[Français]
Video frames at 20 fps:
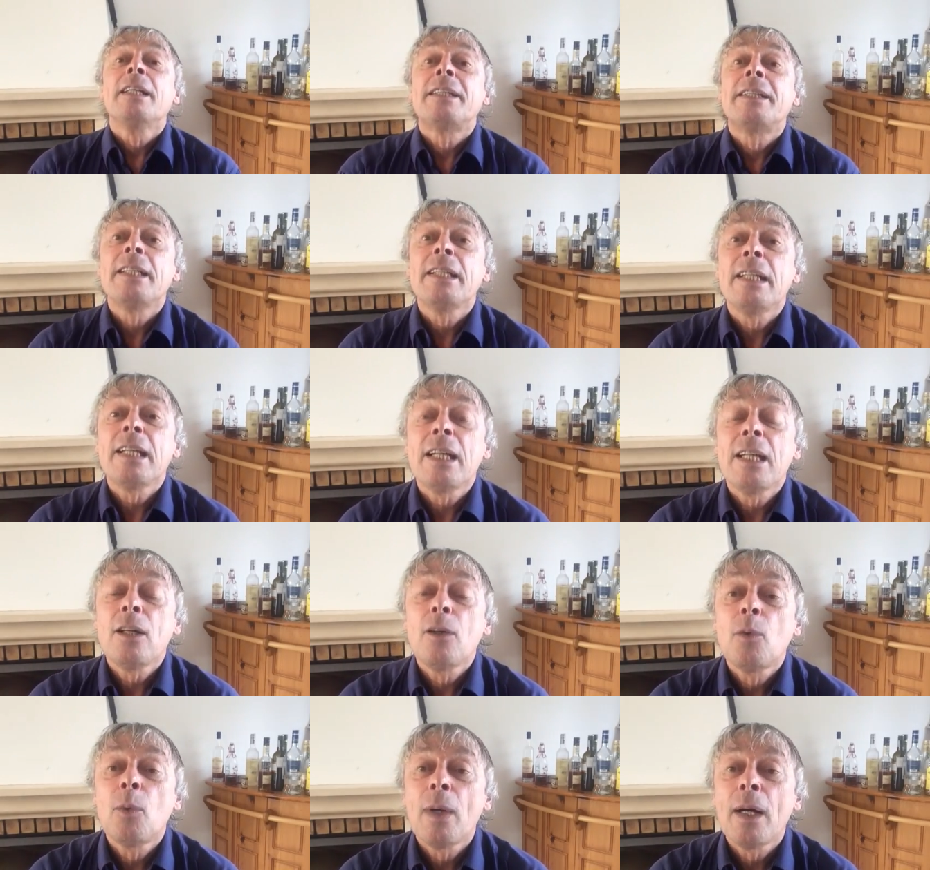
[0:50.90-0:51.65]
qu'il est
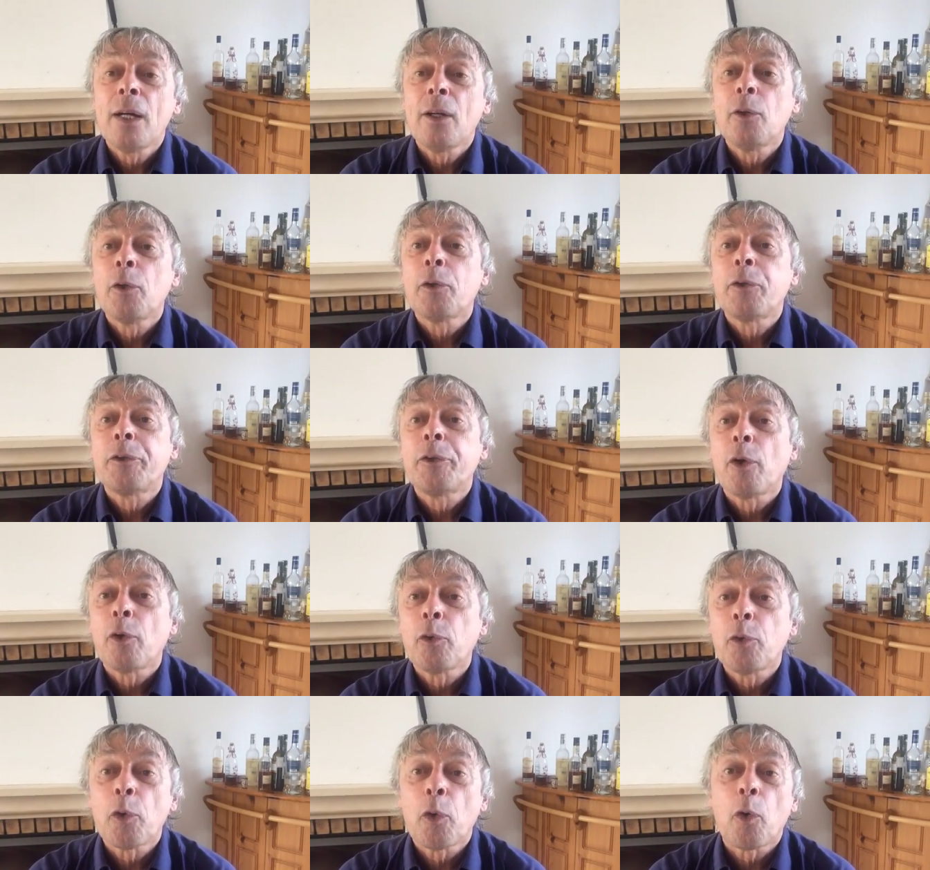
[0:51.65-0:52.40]
loin le
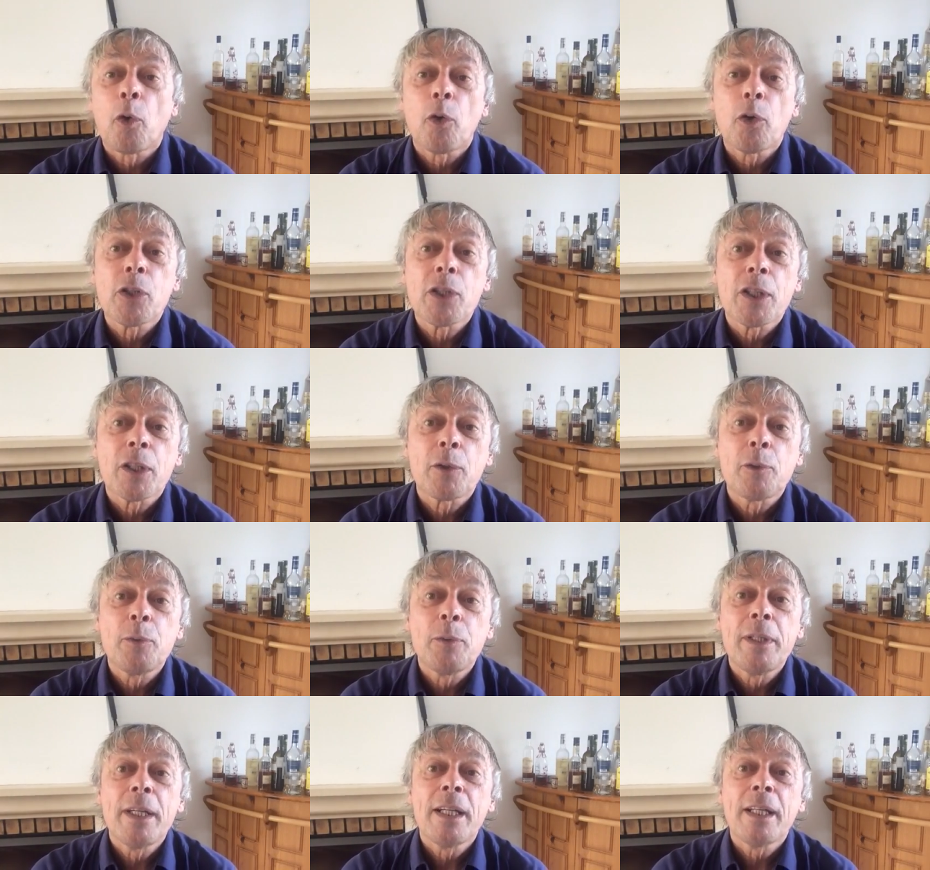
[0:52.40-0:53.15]
temps de Roger
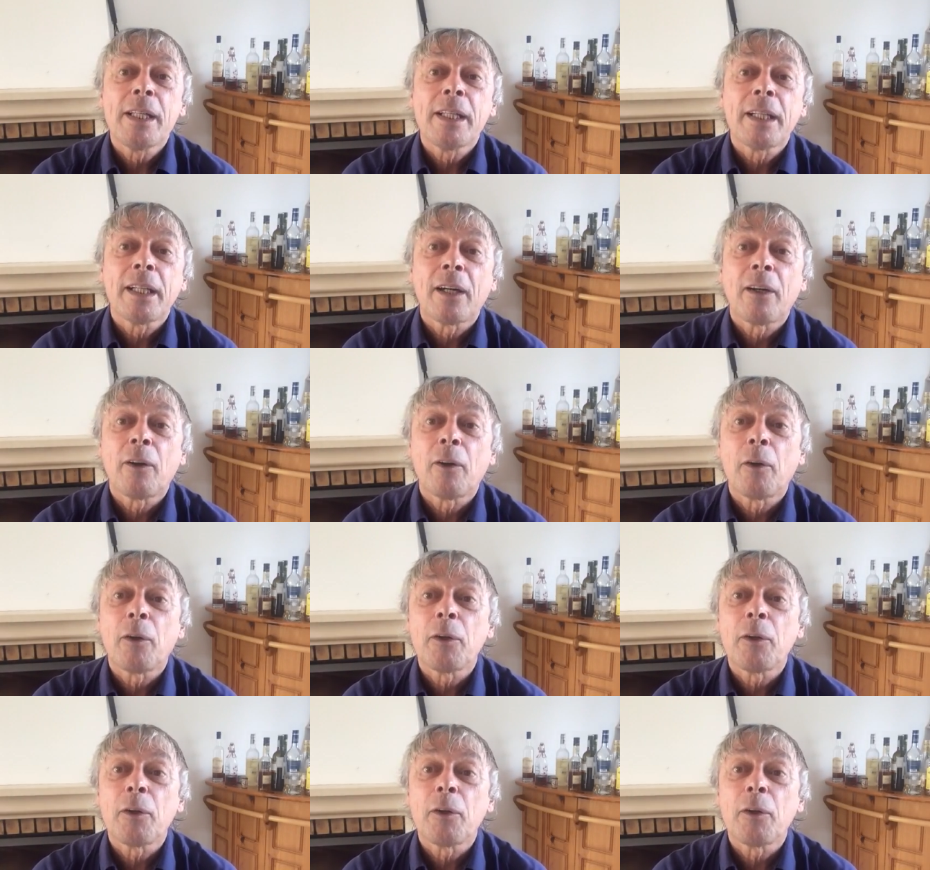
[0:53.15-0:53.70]
Coudert